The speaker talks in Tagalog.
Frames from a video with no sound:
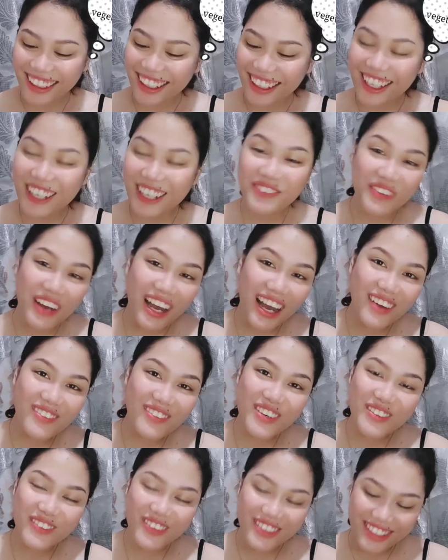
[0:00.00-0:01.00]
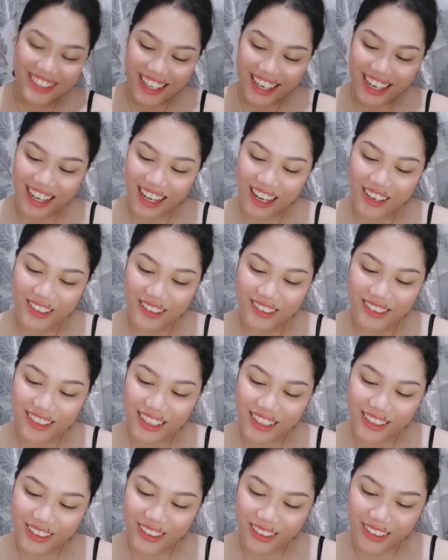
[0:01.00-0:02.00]
Tsaka nagpahabol pa siya. Ano
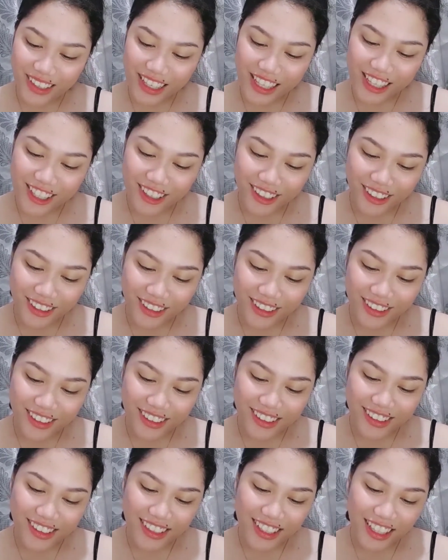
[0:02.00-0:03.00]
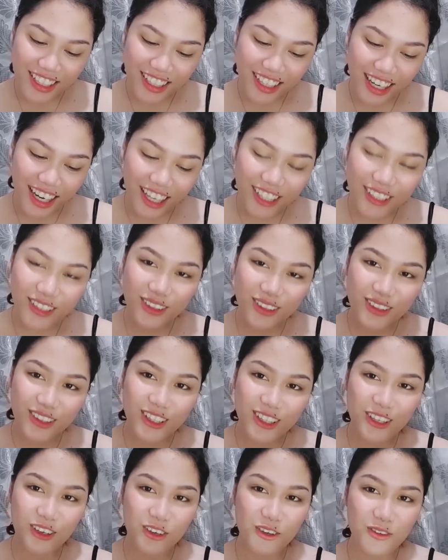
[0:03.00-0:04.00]
daw yung ilonggo ng I don't
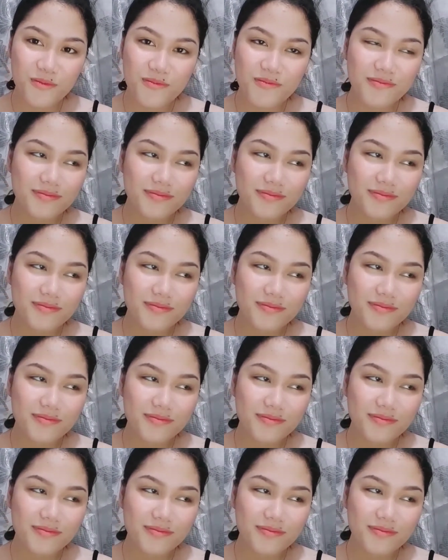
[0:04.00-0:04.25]
know.